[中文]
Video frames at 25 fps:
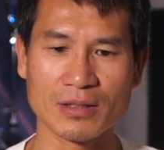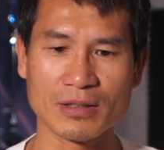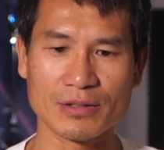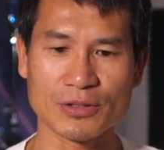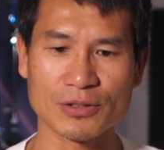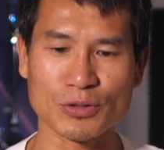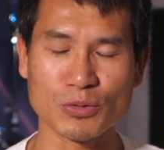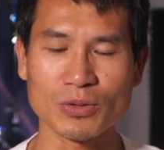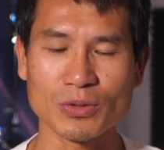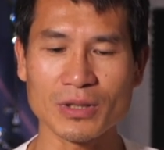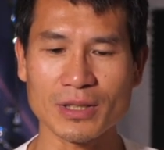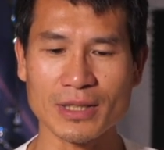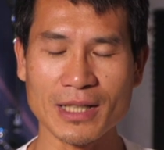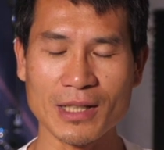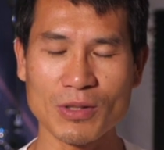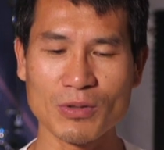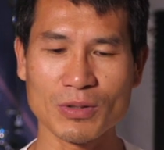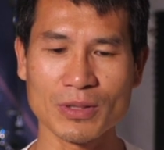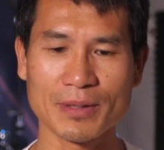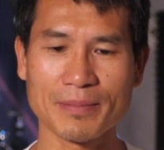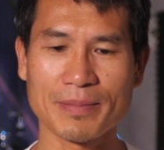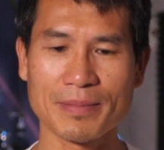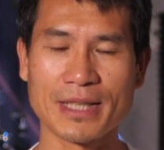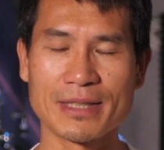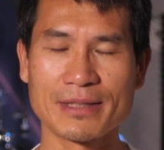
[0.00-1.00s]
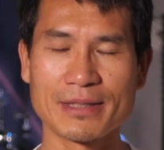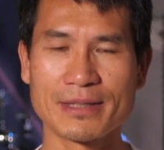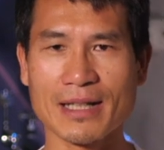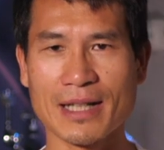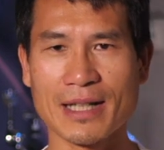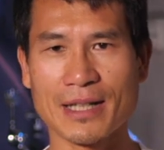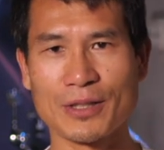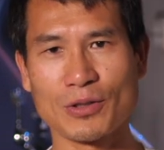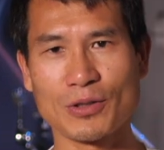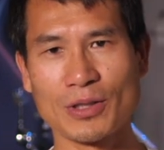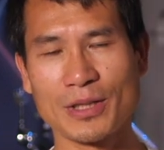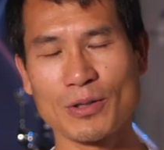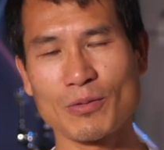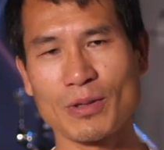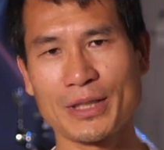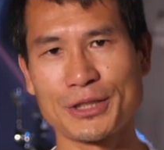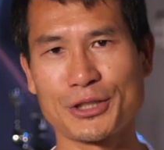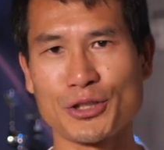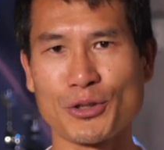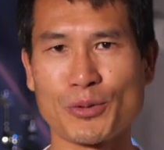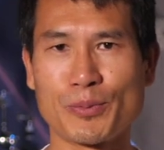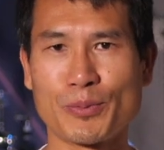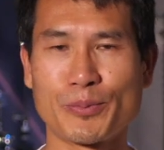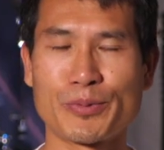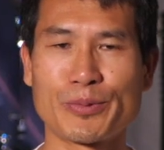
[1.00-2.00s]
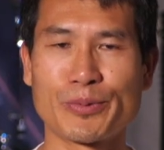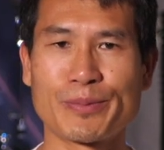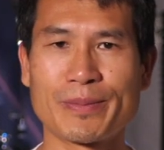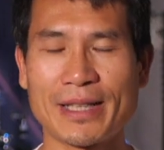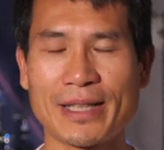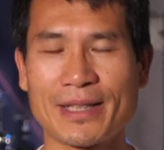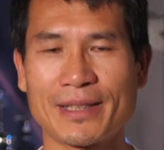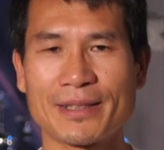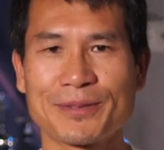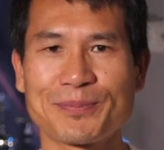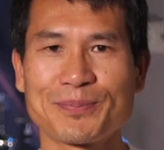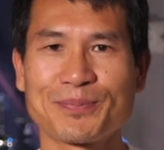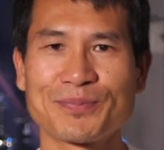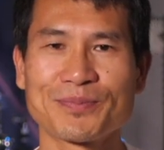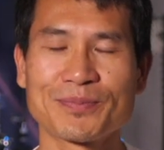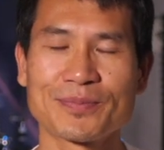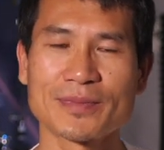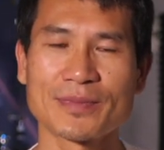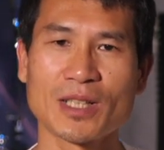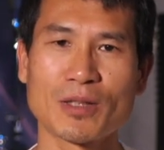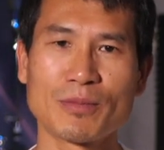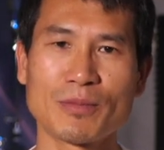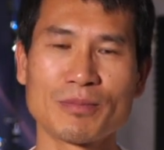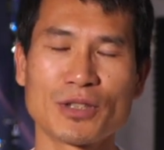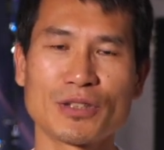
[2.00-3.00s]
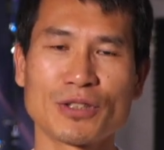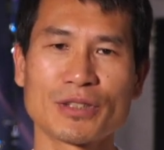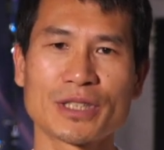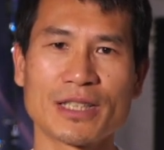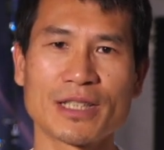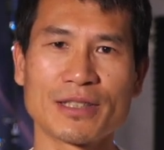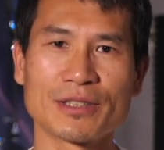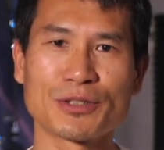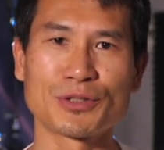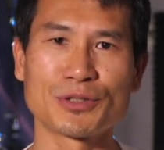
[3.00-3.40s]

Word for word: 除了看我的片子，还有另外9部嘛。那我们都想